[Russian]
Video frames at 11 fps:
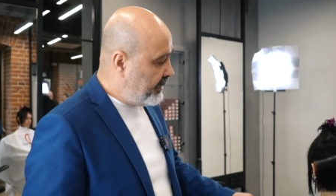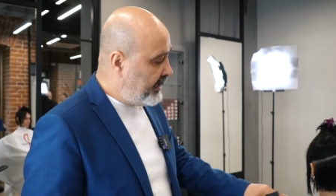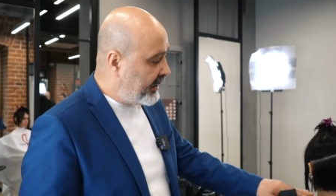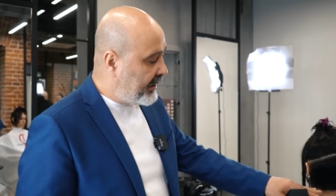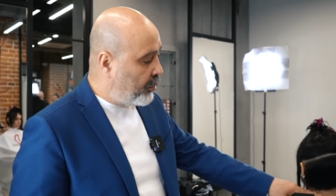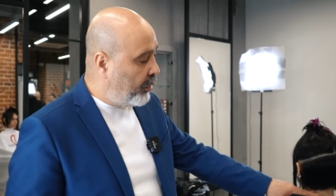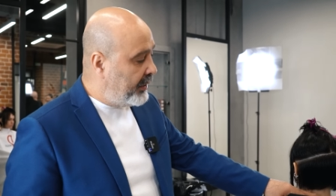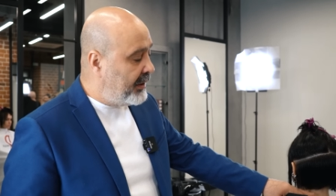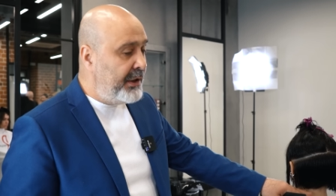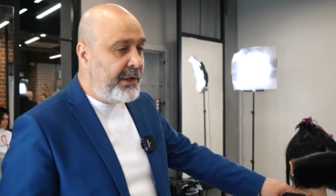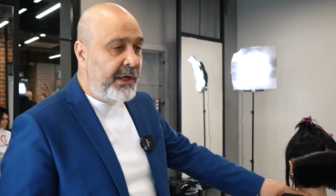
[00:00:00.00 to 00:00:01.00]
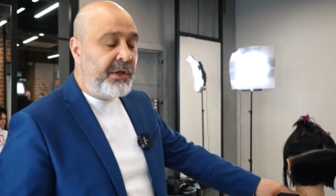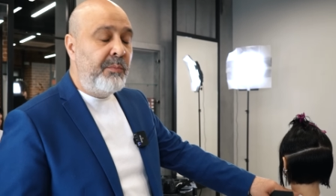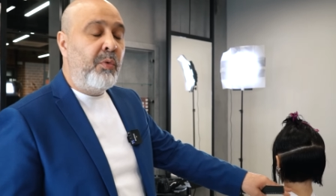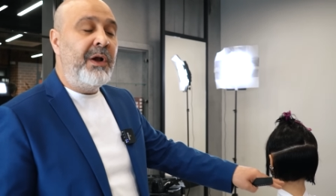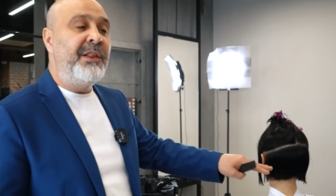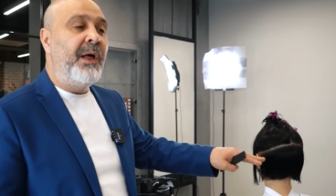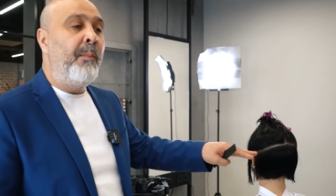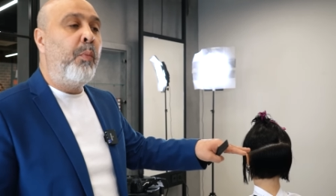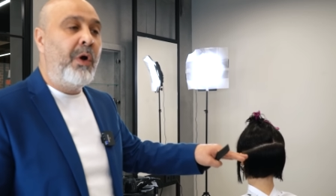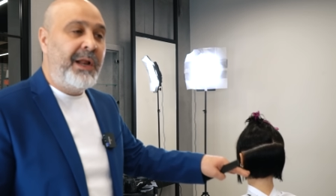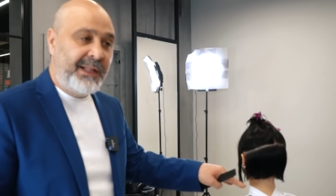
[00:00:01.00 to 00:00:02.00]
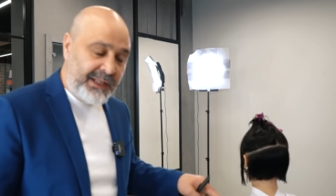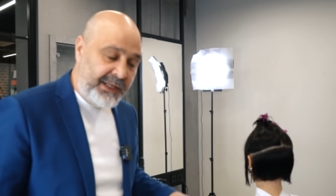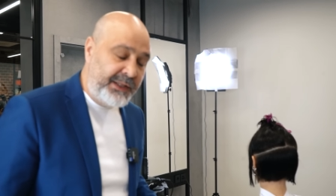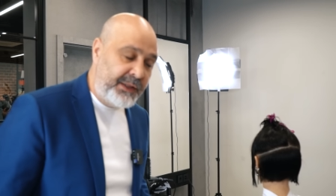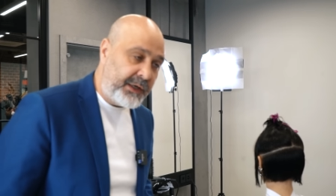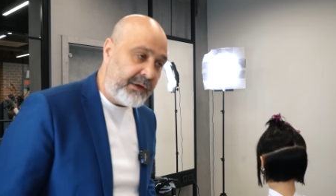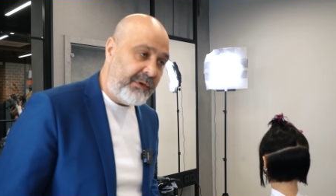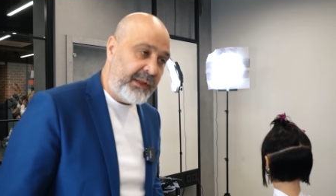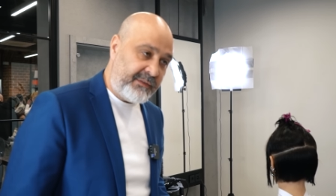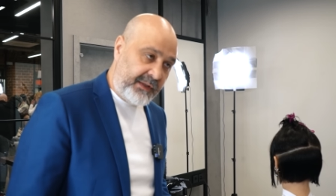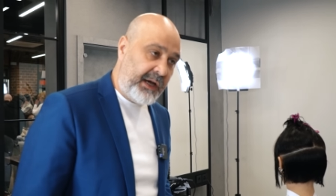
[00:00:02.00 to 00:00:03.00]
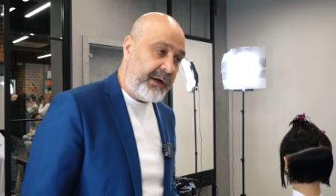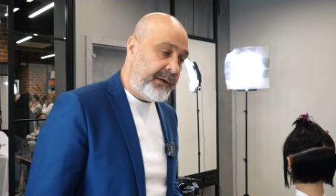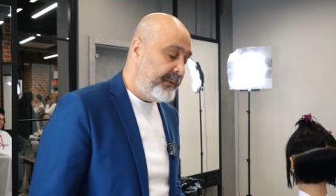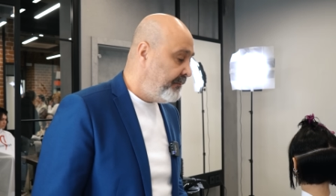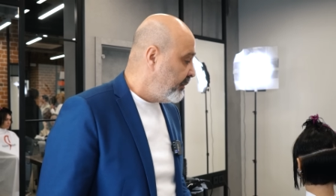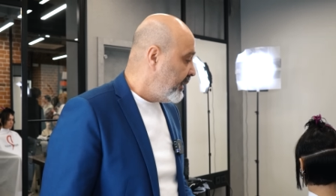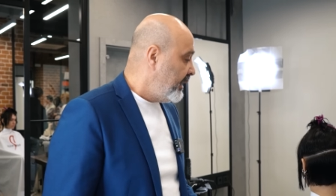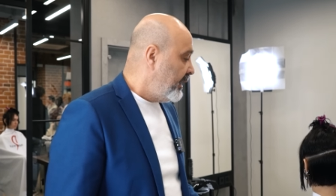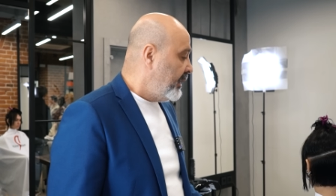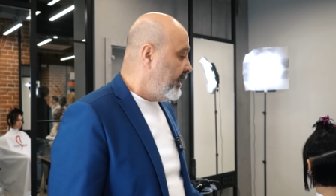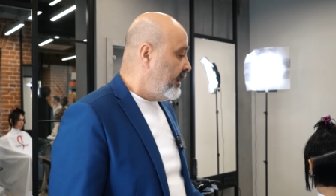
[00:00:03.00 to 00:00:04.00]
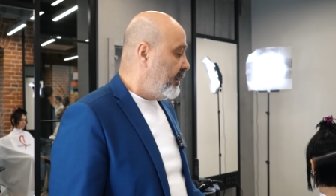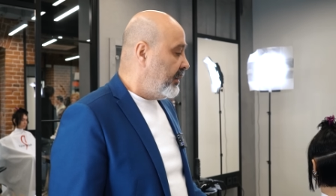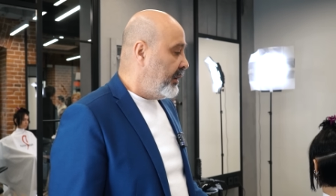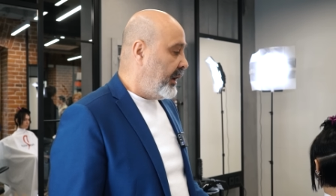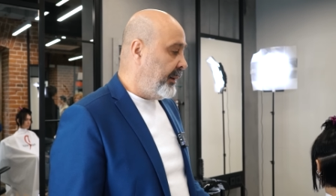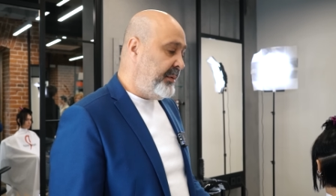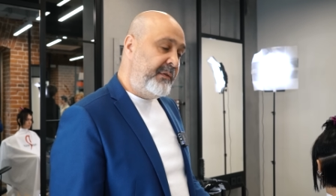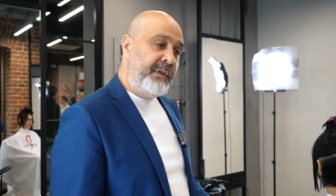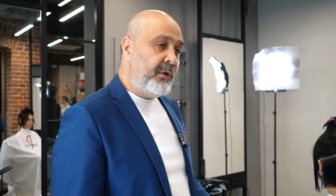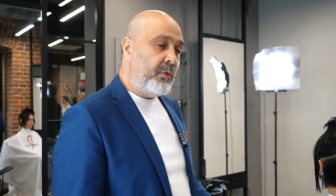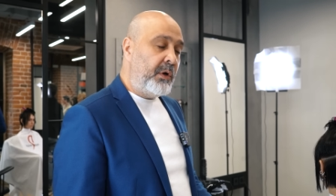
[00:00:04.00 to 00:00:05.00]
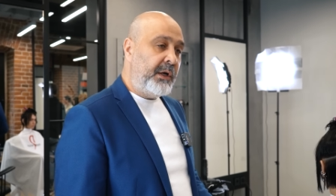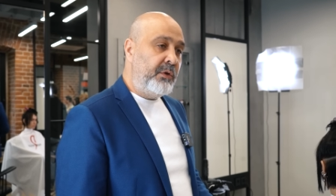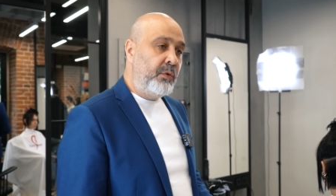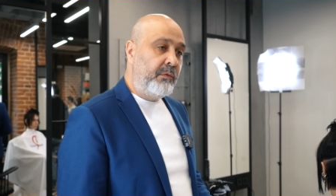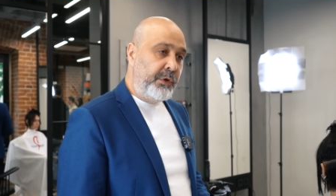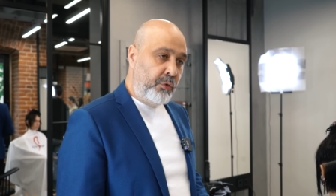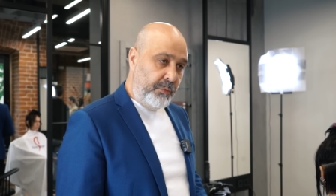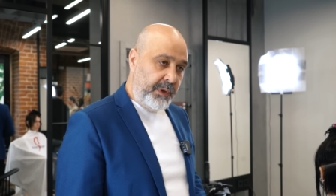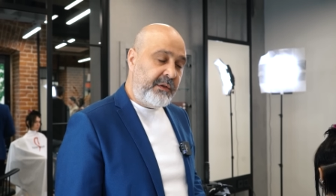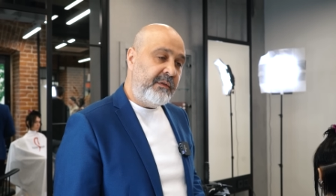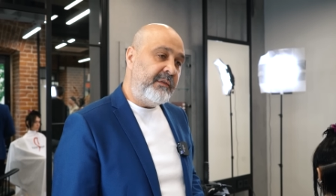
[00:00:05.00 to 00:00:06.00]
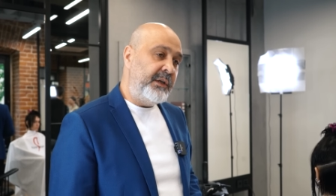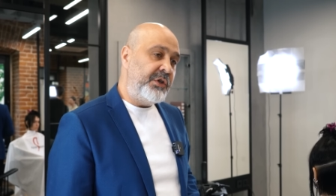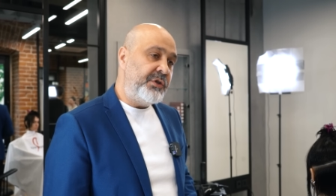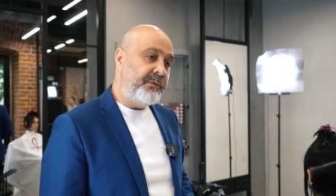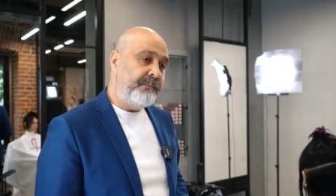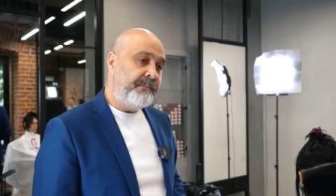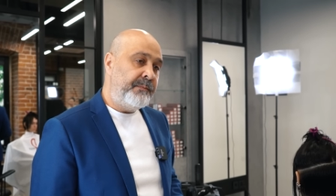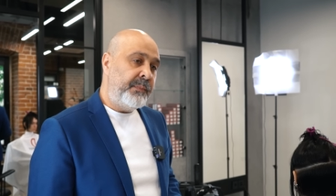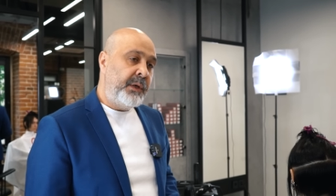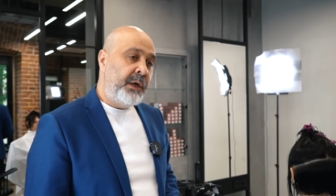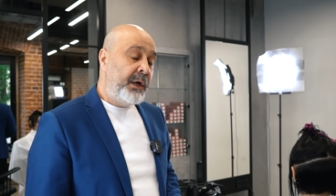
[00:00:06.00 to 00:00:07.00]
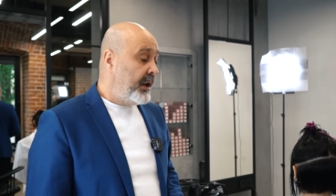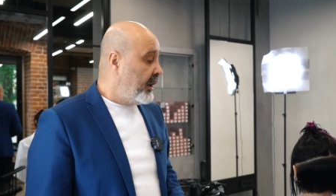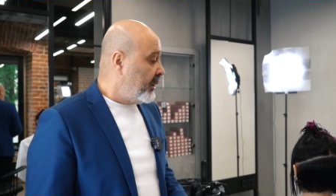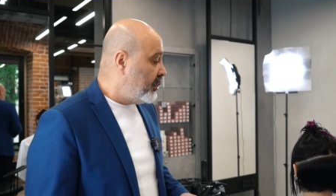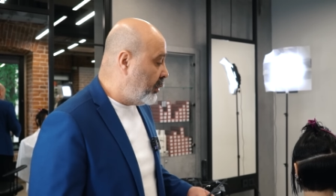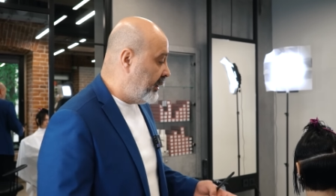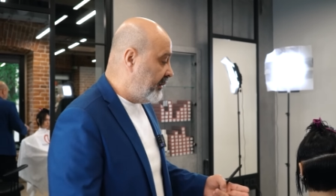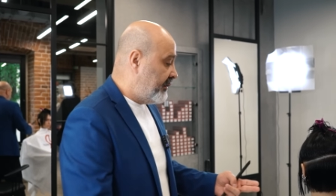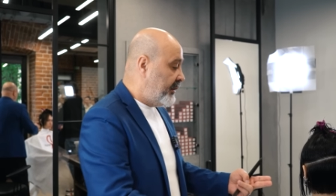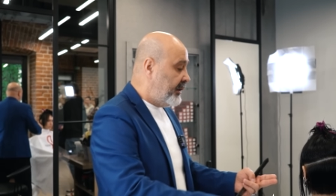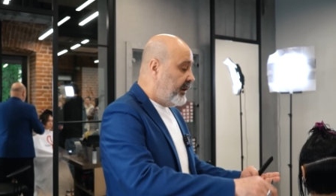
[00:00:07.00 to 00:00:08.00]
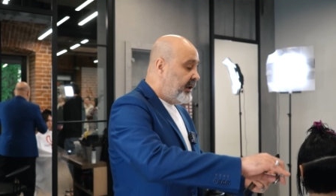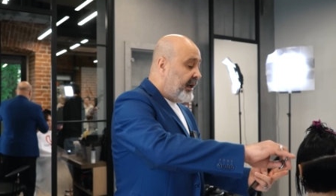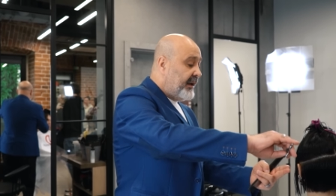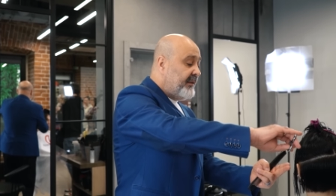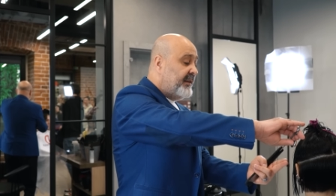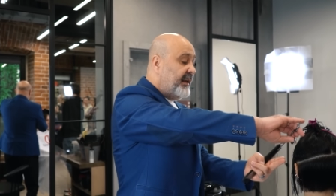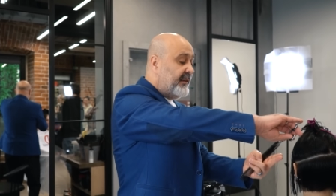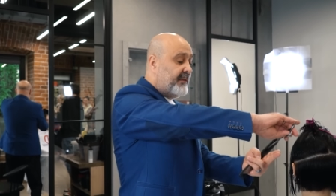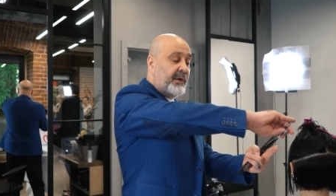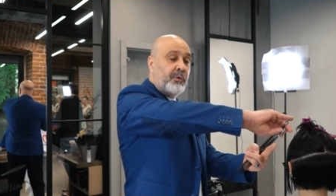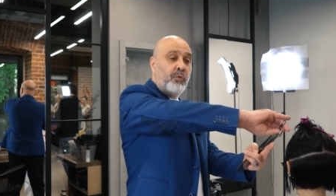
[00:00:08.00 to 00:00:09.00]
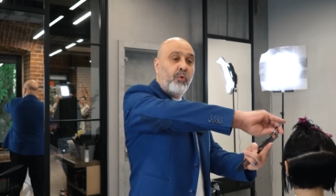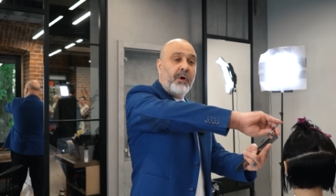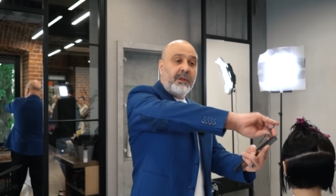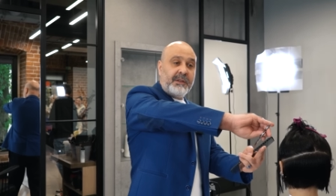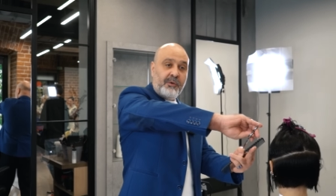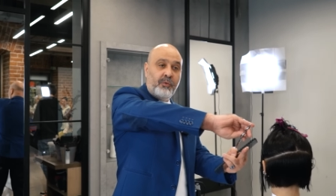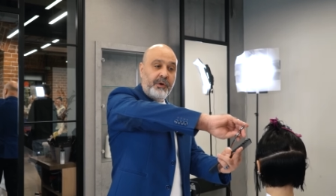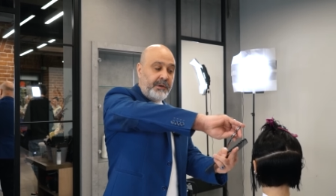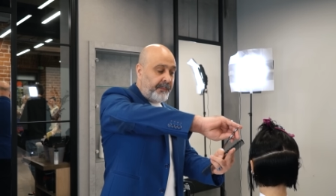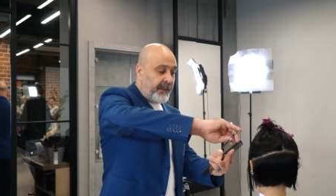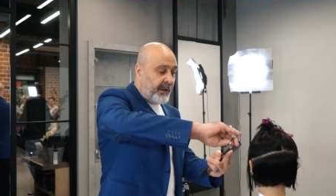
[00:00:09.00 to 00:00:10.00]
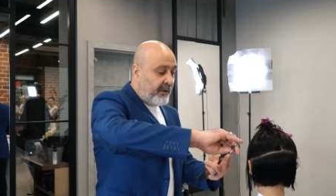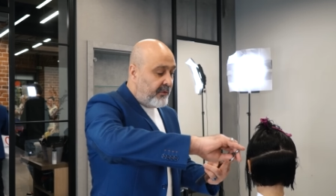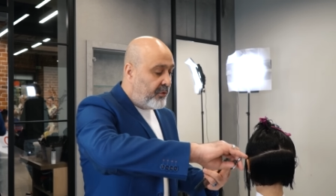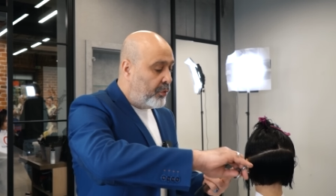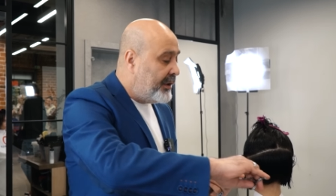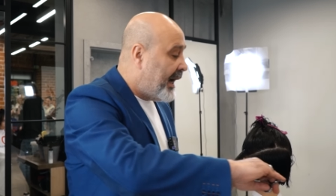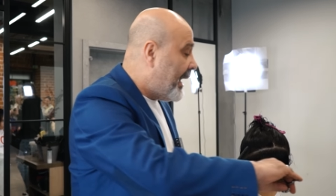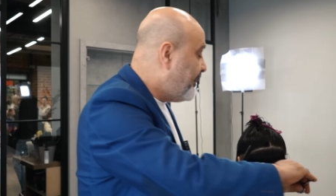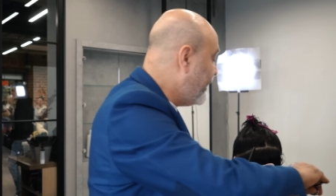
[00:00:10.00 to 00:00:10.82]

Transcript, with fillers: На такой длине, тем более на более длинных волосах. А объяснение только одно, вы не умеете стричь. То есть, я здесь стригу угол такой, сюда